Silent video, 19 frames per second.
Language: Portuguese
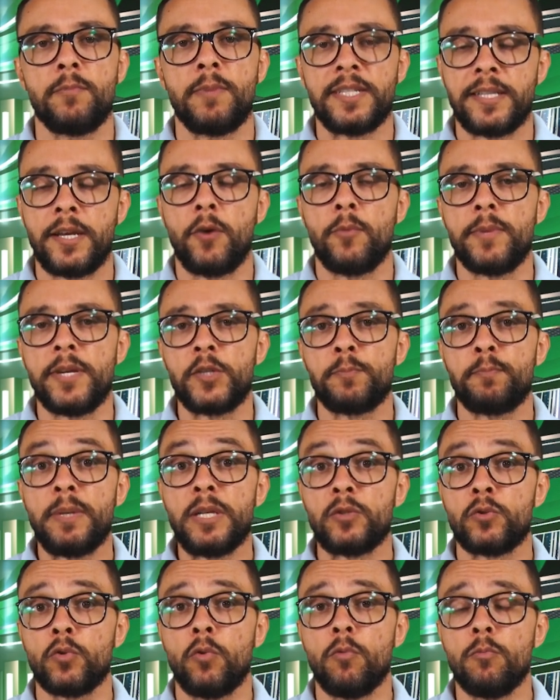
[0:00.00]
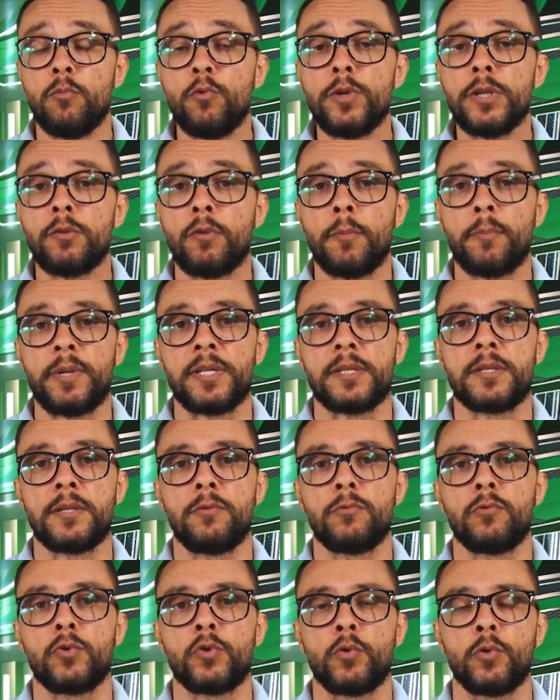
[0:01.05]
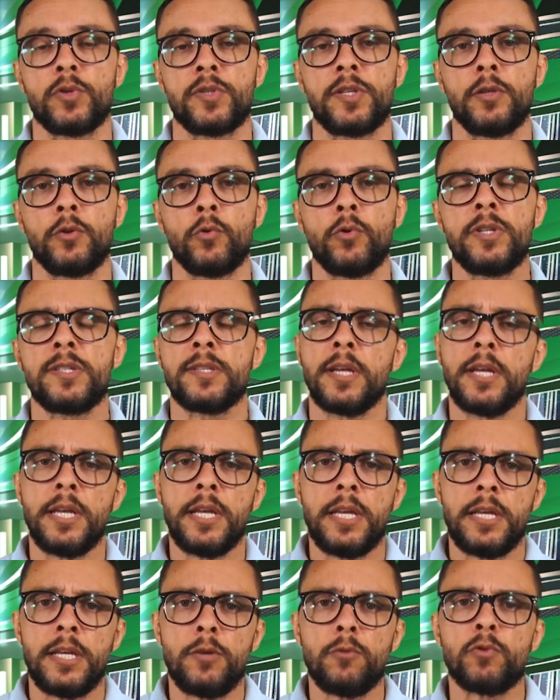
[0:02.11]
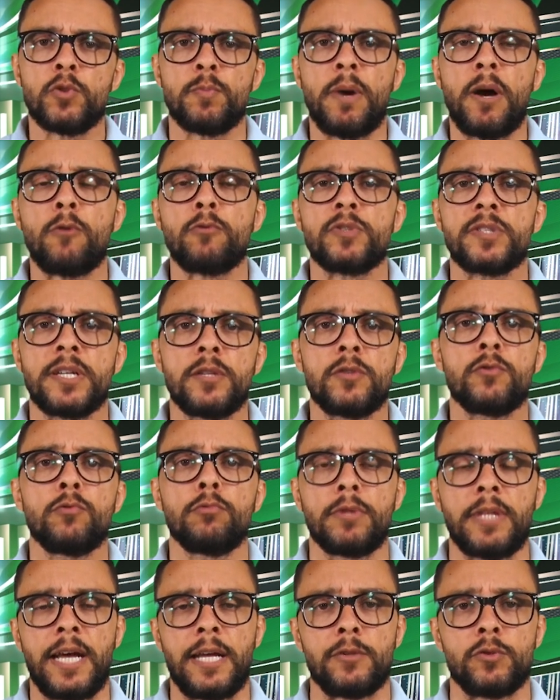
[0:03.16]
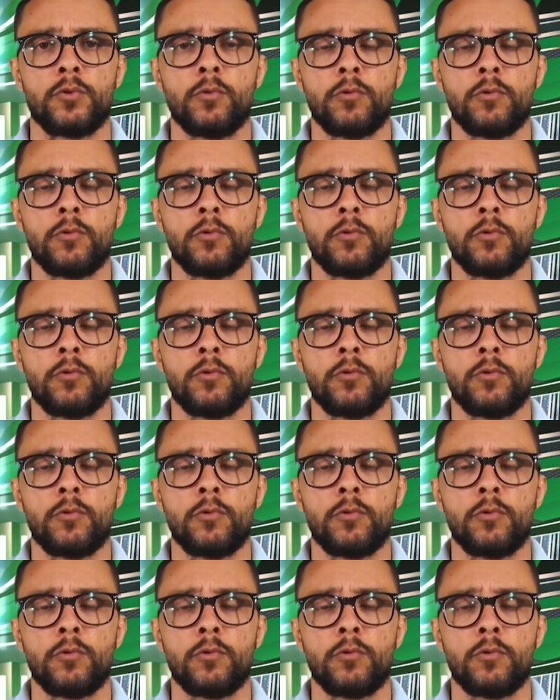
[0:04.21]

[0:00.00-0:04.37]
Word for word: mas realmente pesou muito a pressão dos torcedores e os maus resultados.